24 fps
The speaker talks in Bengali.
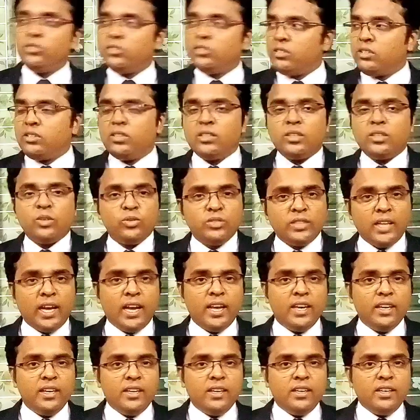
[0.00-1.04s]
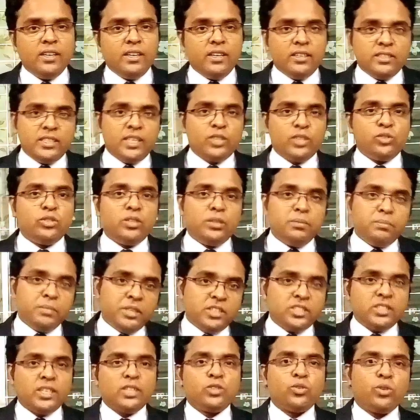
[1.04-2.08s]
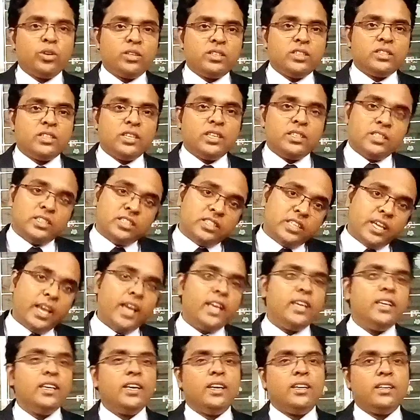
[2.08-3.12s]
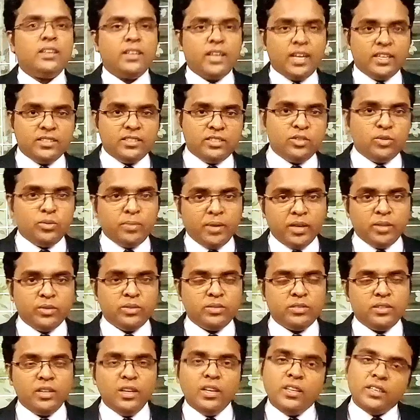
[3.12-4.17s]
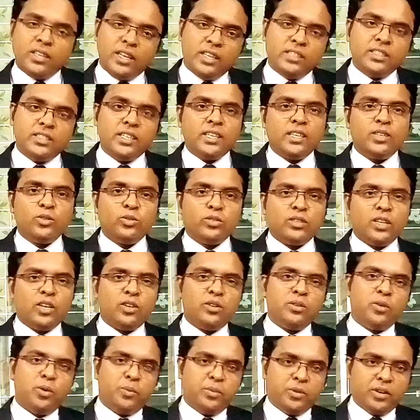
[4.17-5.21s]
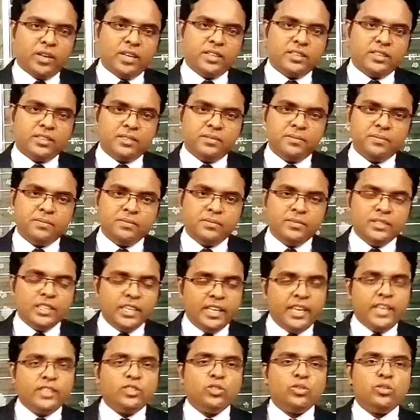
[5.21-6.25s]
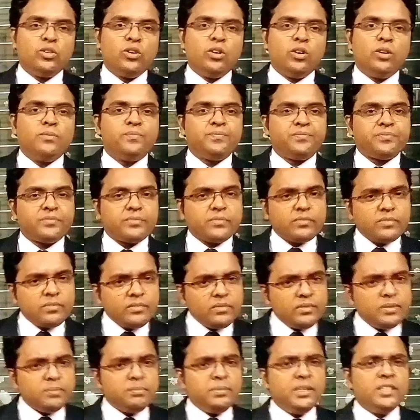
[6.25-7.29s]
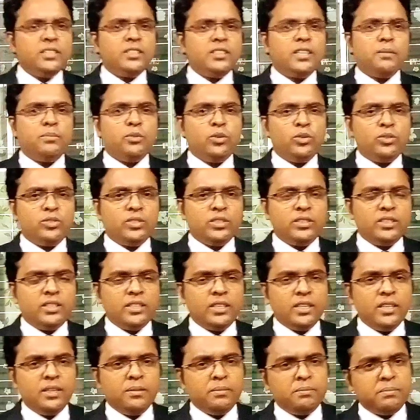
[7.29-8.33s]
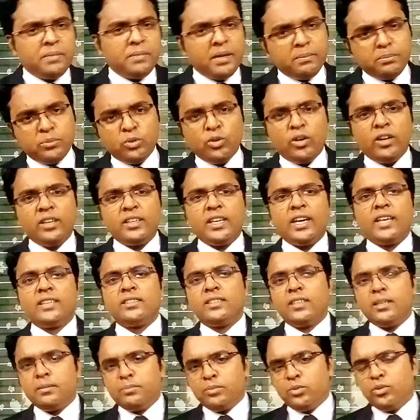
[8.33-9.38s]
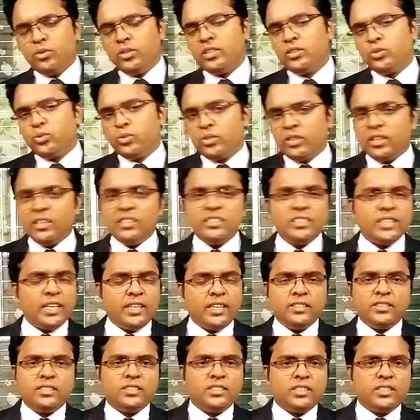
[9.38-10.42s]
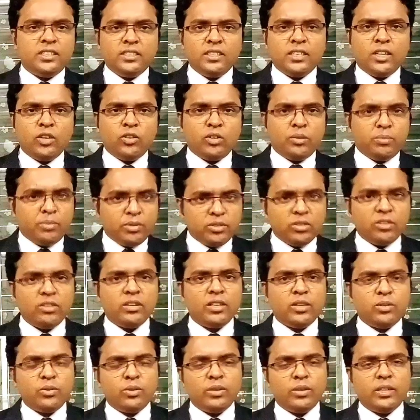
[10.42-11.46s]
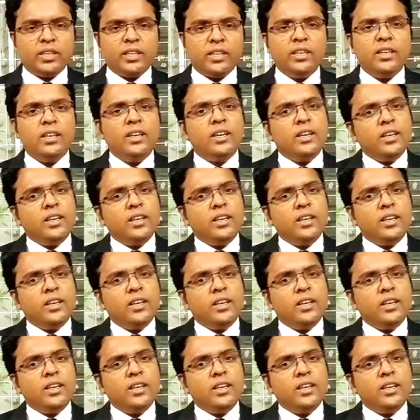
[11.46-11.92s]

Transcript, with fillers: পরিচয় যদি কেউ যায় সে যদি বিশ্বাস করাতে চায় যে সেই কাজী হুমায়ুন তাহলে সেটা কিন্তু তার অপরাধ এই জন্য মিথ্যা পরিচয় দিয়ে বা ভুয়া ডাক্তার পুলিশ উকিল সাহেব সে যে কাউকে প্রতারণা করলে